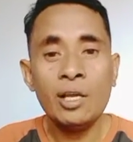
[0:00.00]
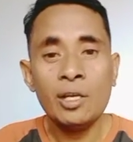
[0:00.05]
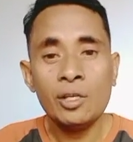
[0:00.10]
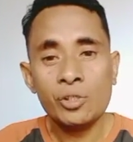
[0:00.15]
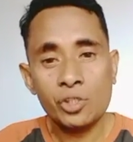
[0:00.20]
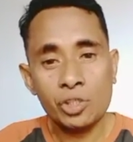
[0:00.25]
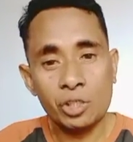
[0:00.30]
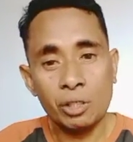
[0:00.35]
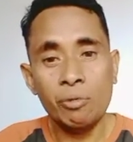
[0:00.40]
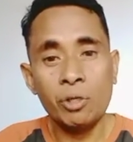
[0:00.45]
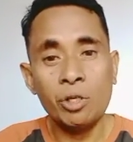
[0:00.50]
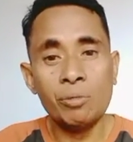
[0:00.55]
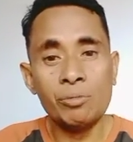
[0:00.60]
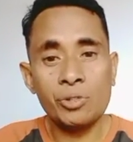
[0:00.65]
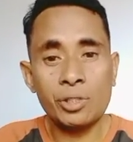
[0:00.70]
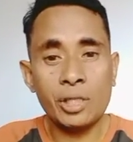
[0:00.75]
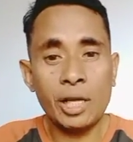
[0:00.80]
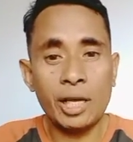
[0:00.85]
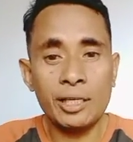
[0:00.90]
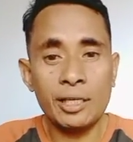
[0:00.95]
Sebelum
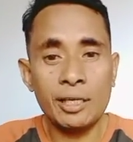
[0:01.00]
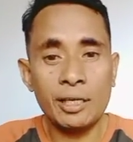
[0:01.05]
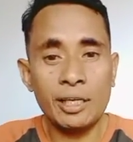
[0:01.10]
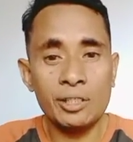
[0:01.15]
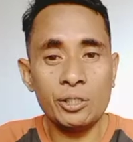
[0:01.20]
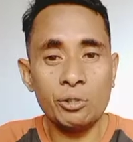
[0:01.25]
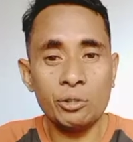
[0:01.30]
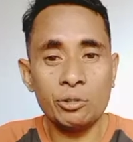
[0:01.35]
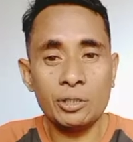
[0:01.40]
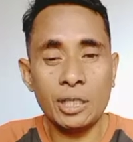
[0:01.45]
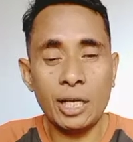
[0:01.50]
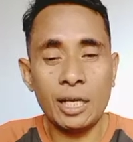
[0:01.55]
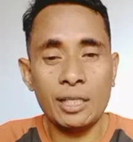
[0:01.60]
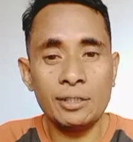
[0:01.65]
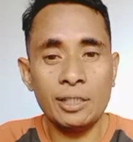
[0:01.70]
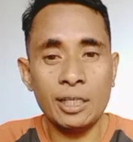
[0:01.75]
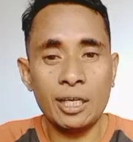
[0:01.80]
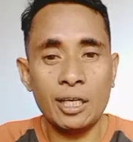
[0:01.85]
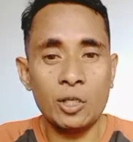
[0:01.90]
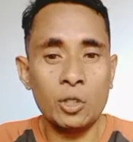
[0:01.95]
saya
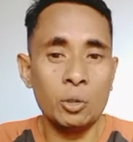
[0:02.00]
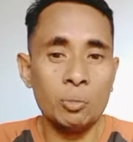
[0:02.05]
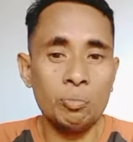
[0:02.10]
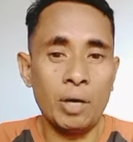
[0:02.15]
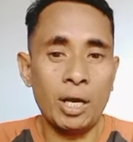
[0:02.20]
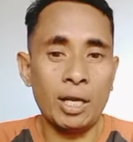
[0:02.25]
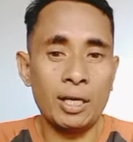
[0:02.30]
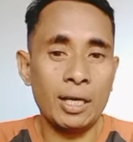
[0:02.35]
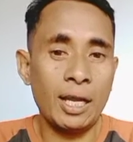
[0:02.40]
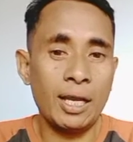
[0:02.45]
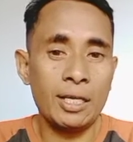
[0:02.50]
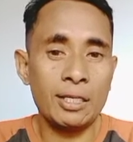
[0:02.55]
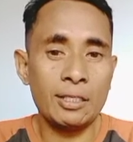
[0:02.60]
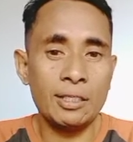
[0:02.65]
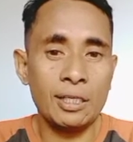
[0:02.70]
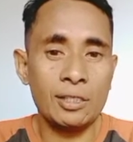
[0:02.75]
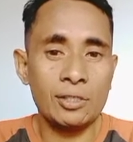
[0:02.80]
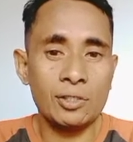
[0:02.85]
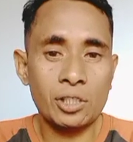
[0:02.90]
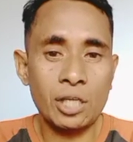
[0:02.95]
lanjutkan, jangan lupa like
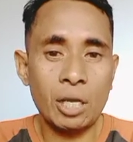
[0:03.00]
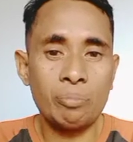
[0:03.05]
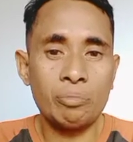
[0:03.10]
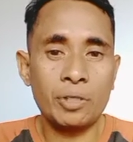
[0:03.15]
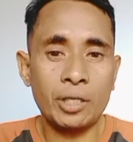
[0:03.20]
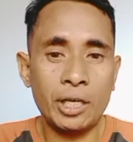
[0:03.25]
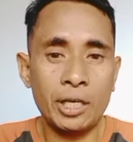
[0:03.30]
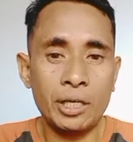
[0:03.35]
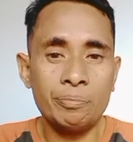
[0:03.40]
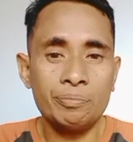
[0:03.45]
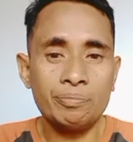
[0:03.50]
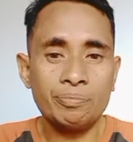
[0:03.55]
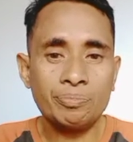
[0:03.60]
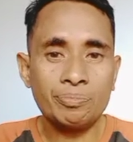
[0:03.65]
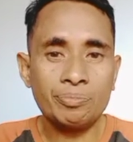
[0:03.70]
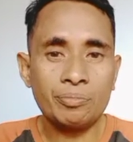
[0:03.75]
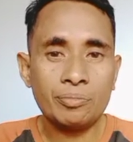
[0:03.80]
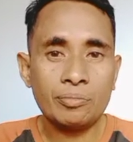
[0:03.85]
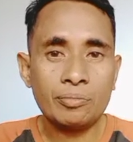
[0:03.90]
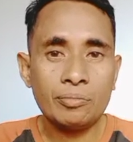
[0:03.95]
dan subscribe
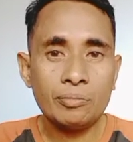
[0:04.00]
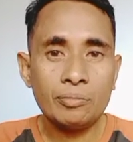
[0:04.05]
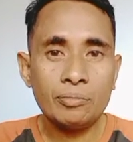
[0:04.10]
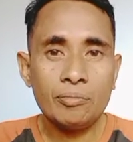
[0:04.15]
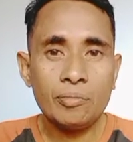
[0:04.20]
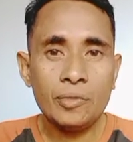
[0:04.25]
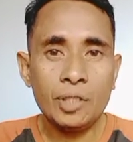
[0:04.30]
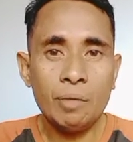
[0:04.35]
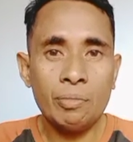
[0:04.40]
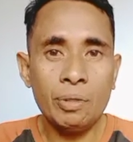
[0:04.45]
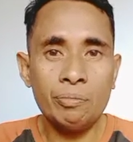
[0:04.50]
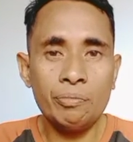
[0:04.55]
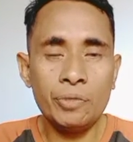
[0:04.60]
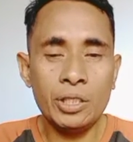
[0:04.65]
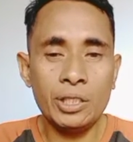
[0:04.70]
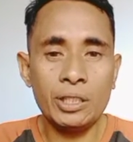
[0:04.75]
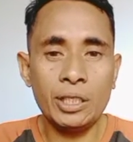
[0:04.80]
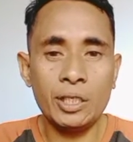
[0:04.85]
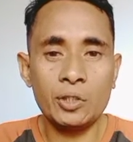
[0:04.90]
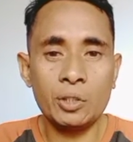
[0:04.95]

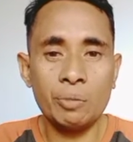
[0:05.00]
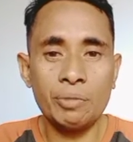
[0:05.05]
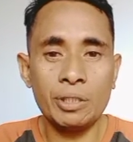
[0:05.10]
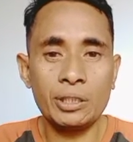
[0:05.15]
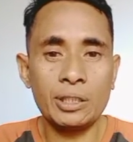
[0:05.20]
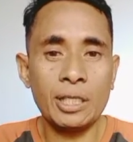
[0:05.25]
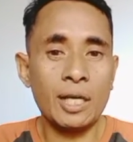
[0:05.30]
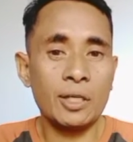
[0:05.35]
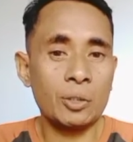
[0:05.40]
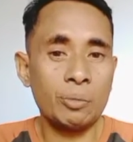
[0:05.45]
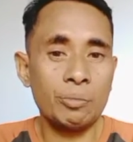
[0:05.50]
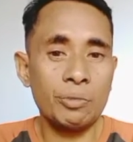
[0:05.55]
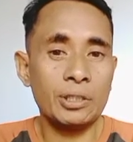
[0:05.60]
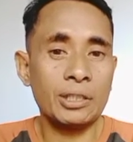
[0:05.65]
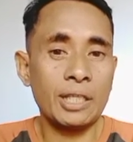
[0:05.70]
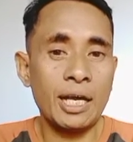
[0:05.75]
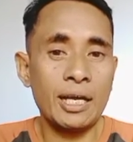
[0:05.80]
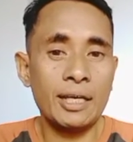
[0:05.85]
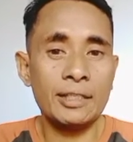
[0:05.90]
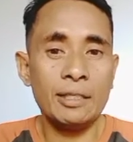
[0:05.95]
Memberikan
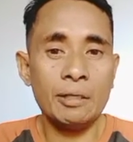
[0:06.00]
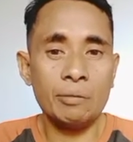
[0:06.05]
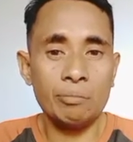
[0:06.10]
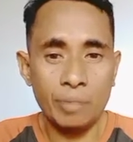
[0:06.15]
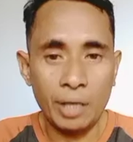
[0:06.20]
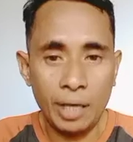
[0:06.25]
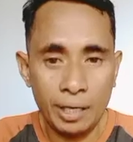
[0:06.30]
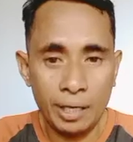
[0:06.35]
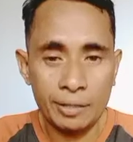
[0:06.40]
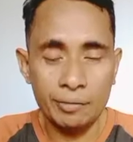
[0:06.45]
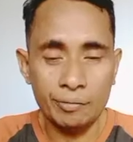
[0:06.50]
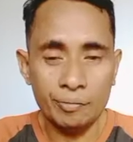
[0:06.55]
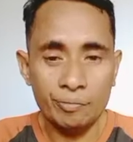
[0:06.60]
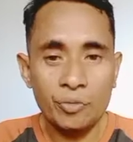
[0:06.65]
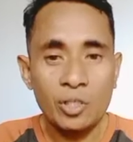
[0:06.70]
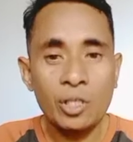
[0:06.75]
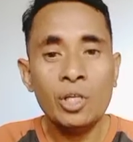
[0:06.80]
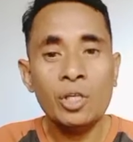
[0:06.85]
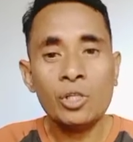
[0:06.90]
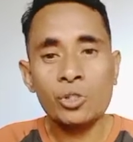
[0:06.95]
komentar-komentar yang baik
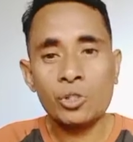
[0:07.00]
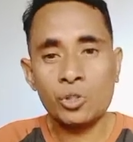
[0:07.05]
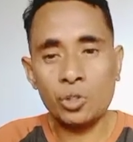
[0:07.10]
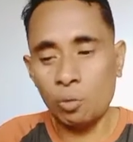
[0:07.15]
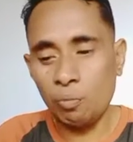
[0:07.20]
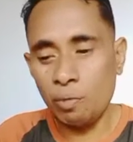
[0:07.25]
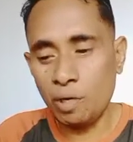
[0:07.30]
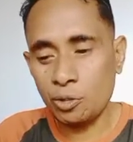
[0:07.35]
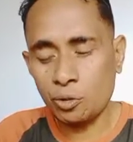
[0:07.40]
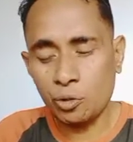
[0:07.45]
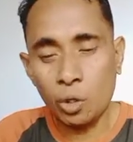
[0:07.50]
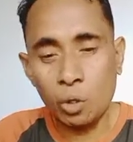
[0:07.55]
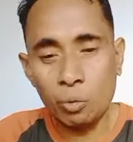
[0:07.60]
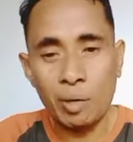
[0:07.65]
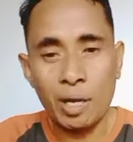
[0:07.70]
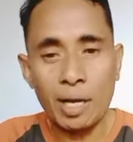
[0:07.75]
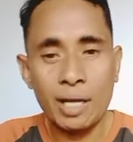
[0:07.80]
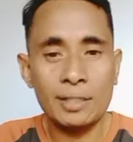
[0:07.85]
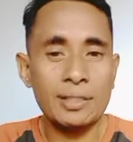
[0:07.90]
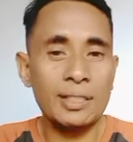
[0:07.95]

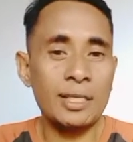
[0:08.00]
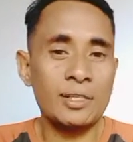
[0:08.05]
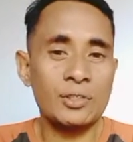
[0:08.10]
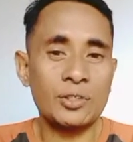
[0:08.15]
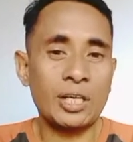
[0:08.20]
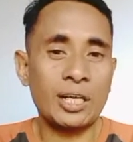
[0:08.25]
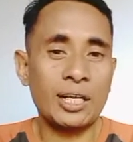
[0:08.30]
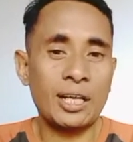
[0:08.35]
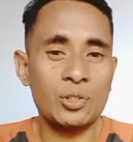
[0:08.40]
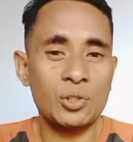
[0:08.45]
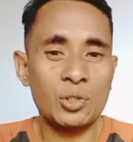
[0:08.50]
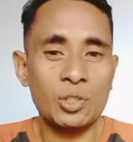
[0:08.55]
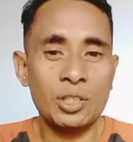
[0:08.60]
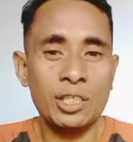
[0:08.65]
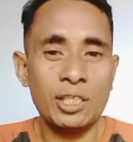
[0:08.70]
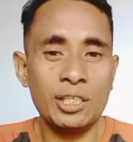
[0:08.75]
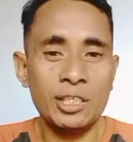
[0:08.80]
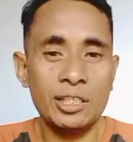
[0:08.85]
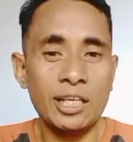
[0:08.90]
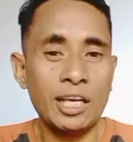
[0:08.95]
Sobat-sobat yang saya
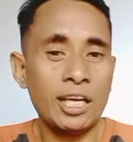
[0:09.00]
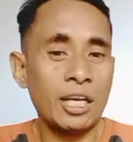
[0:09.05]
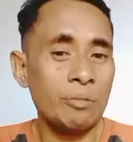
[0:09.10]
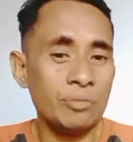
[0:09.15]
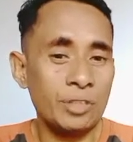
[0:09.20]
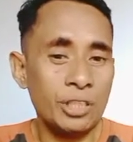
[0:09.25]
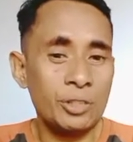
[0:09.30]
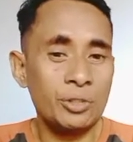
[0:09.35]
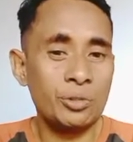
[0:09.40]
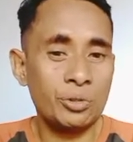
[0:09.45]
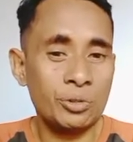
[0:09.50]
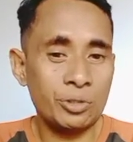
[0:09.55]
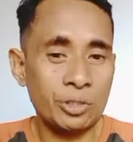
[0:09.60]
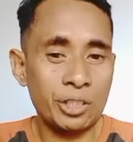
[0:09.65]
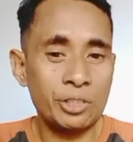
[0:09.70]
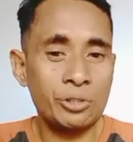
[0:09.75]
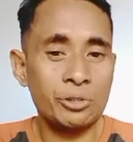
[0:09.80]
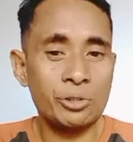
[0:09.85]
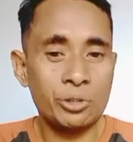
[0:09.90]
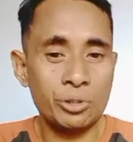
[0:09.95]
kasihi di dalam Yesus
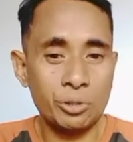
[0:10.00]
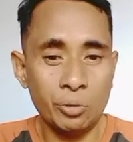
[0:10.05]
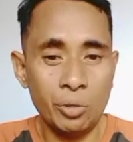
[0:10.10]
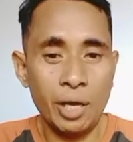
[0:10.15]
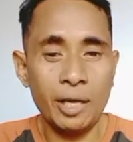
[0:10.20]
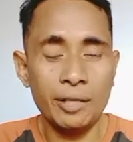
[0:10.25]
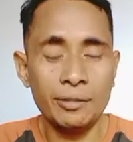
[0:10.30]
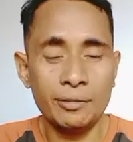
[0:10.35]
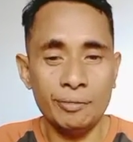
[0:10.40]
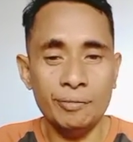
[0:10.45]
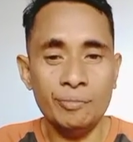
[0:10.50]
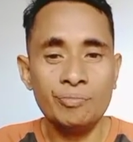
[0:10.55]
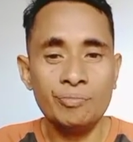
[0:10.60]
Kristus Tuhan